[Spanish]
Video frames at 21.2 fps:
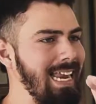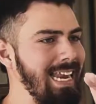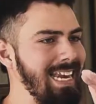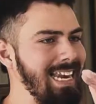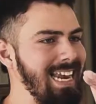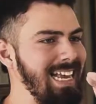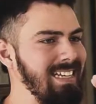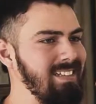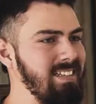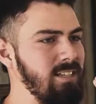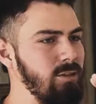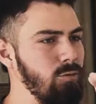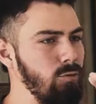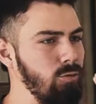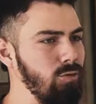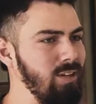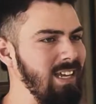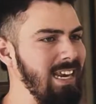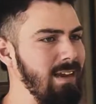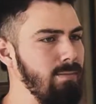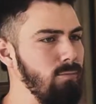las
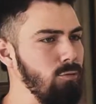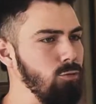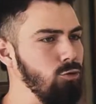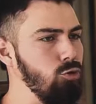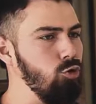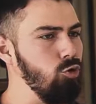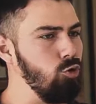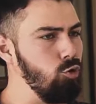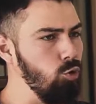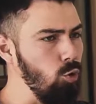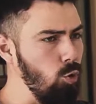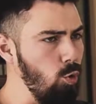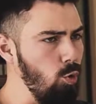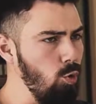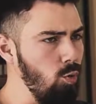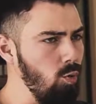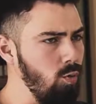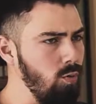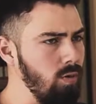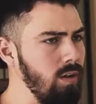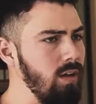esconderemos
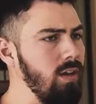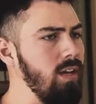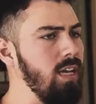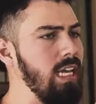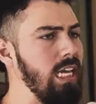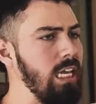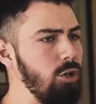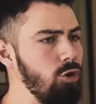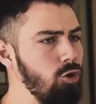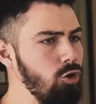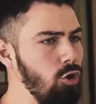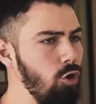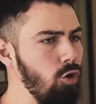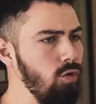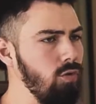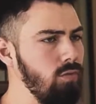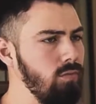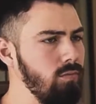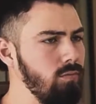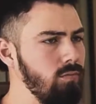tú y yo.